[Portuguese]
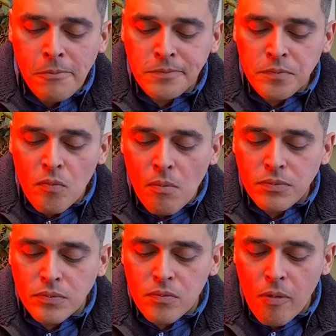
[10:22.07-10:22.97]
fazer
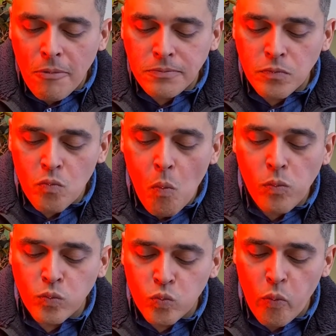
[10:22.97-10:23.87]
salada, né?
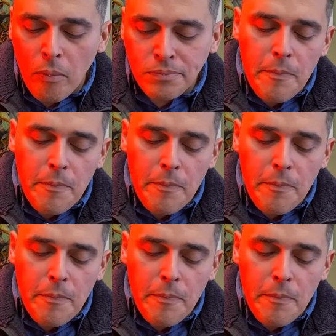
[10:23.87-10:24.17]
Uhum.